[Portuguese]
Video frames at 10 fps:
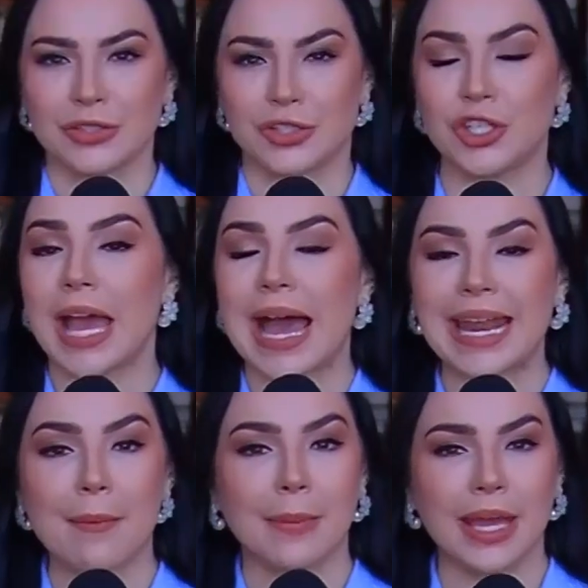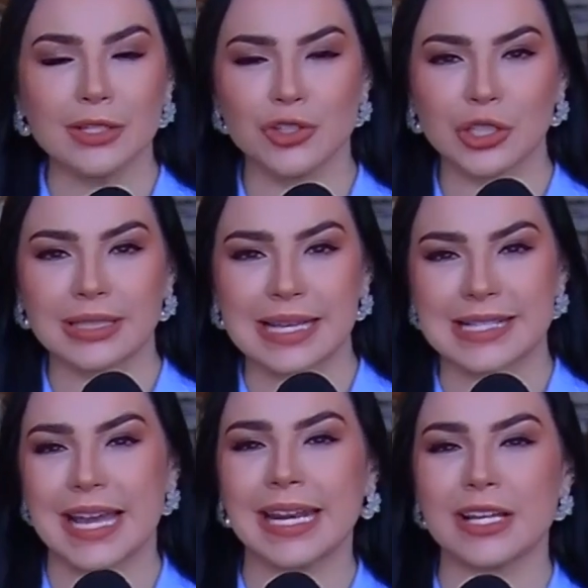Diariamente,
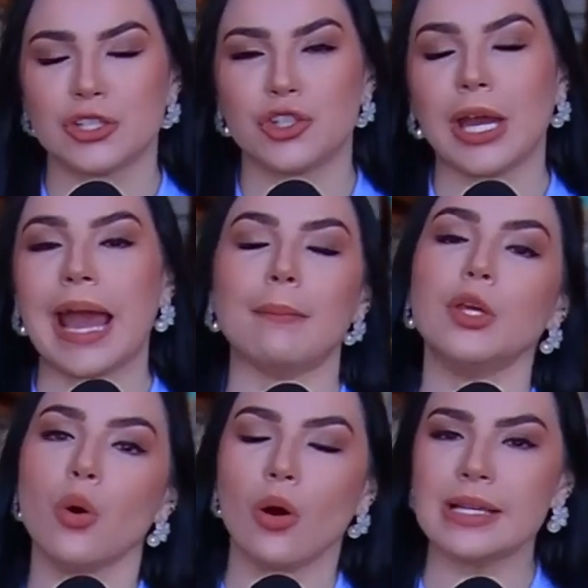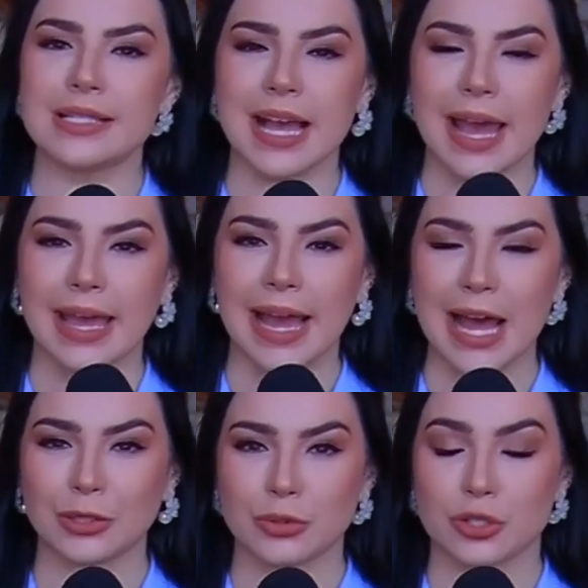dezenas de caminhões
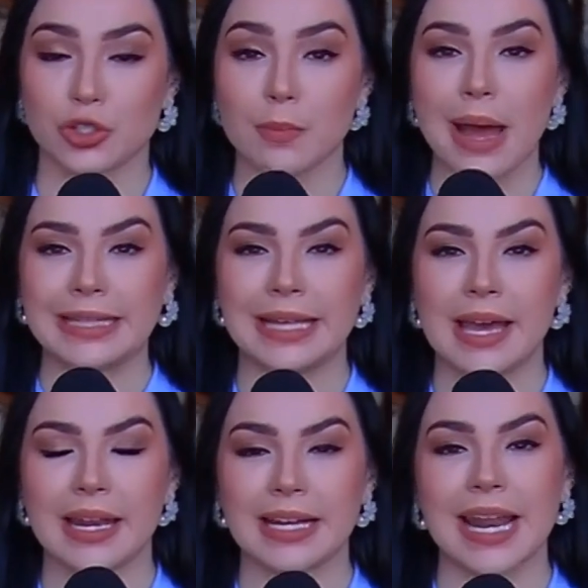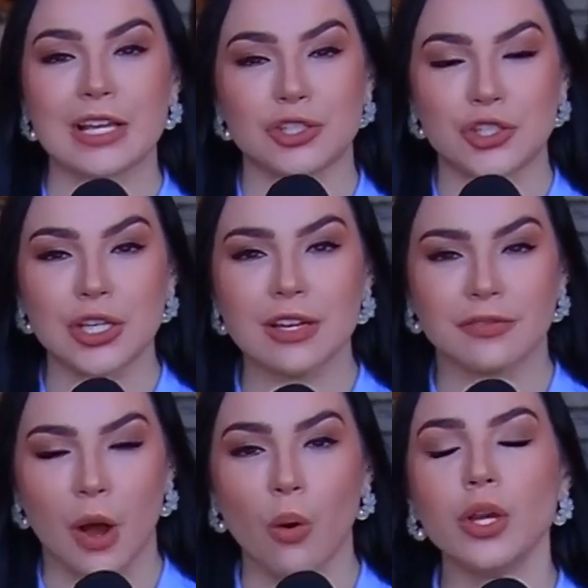carregados de madeira
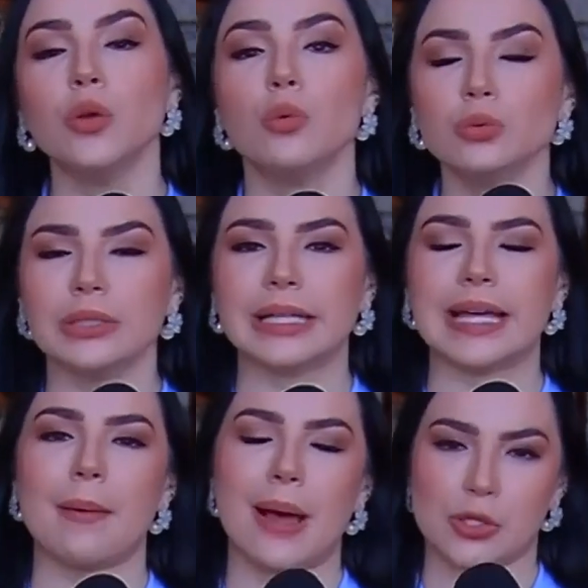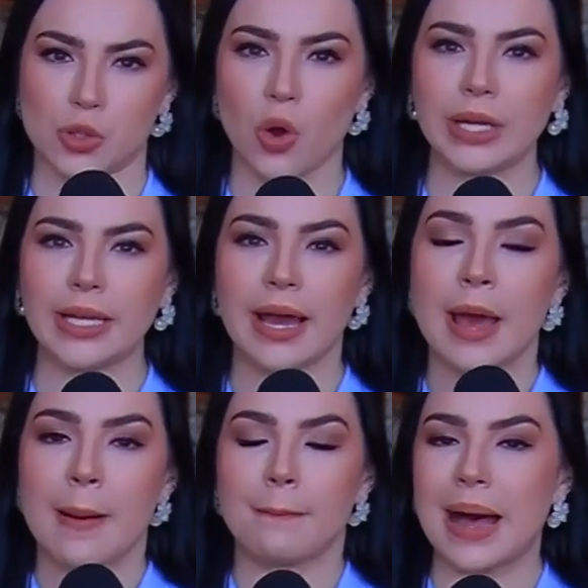nativa, oriunda da Amazônia,
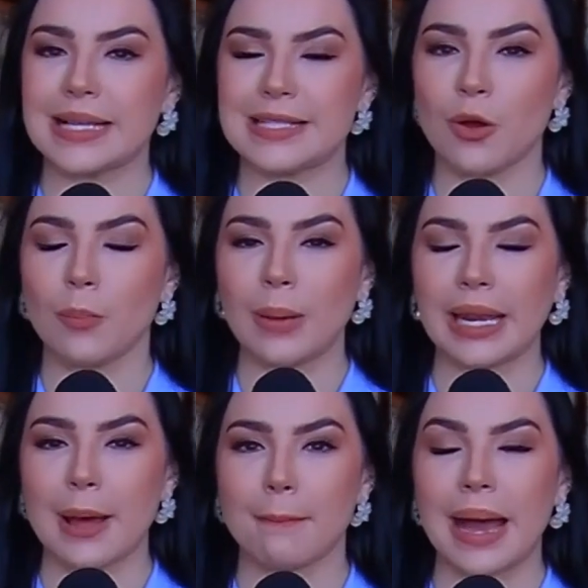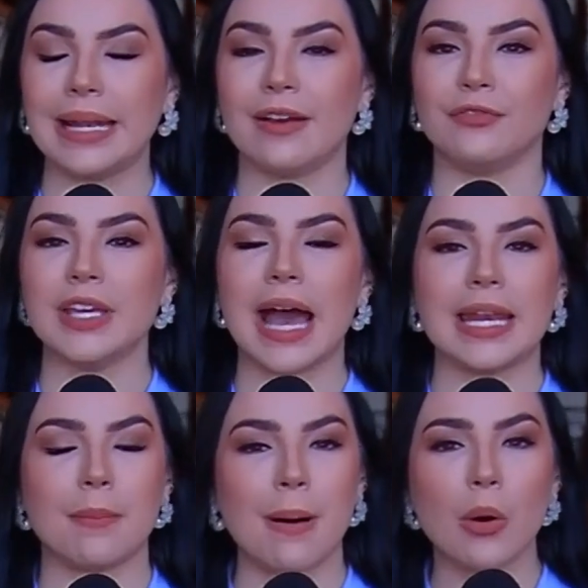passam pela malha
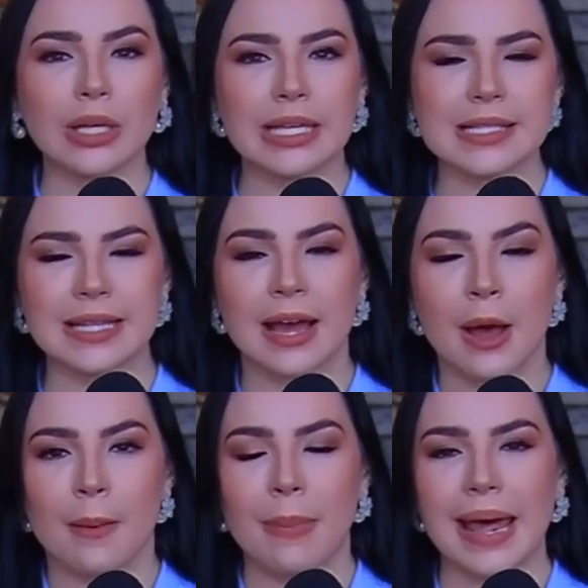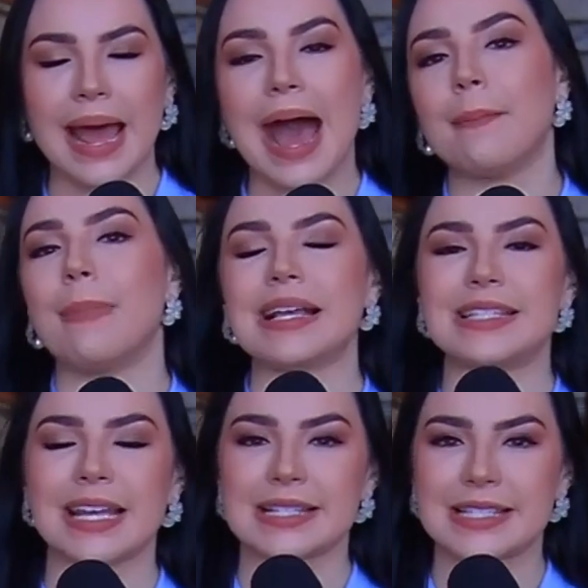viária paulista para
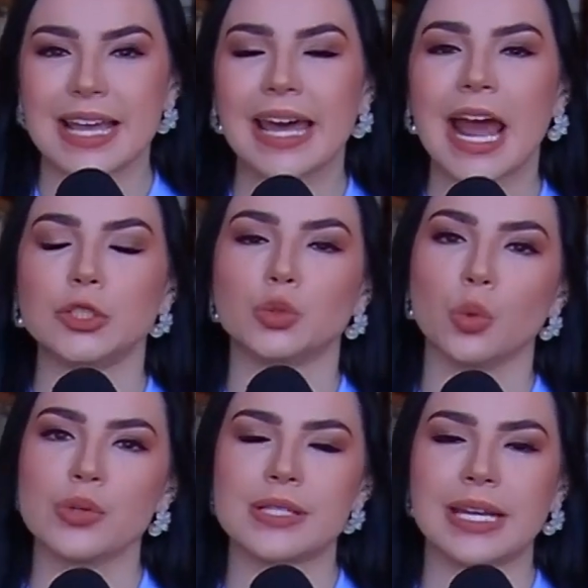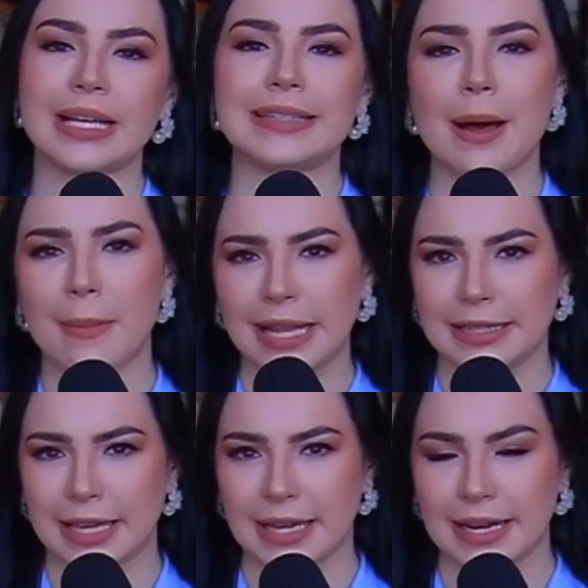abastecer a indústria da
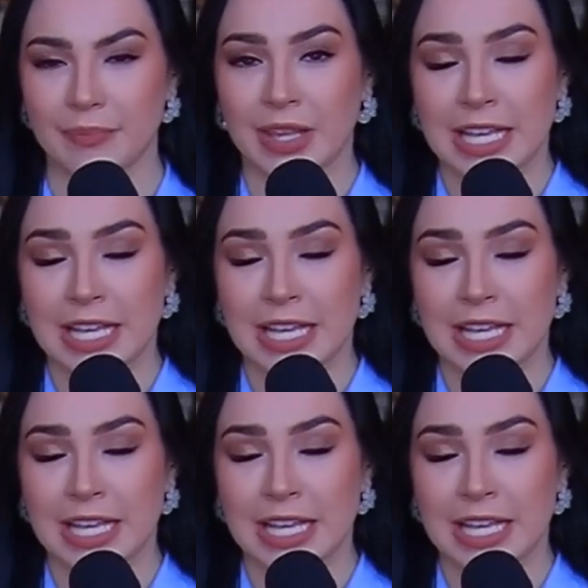madeira.